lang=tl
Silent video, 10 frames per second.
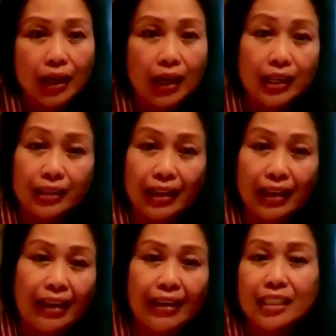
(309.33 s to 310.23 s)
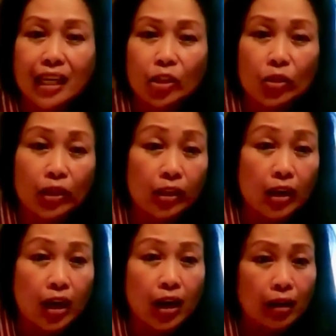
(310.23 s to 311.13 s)
Editing, siya yung
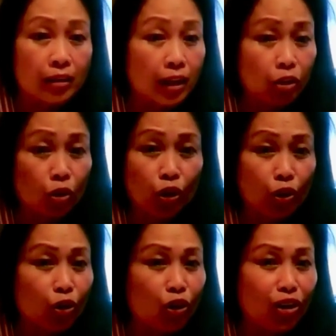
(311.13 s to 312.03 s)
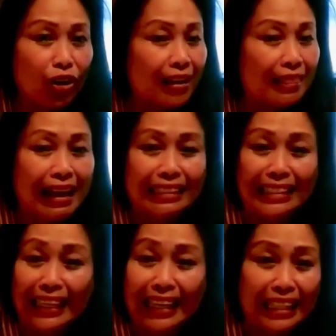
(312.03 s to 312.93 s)
uh, director ko, lahat-lahat
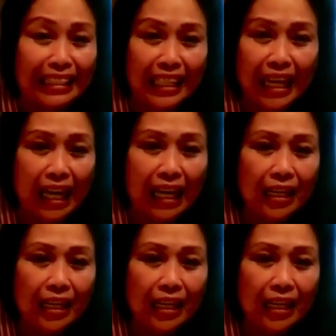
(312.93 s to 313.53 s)
siya na, siya na.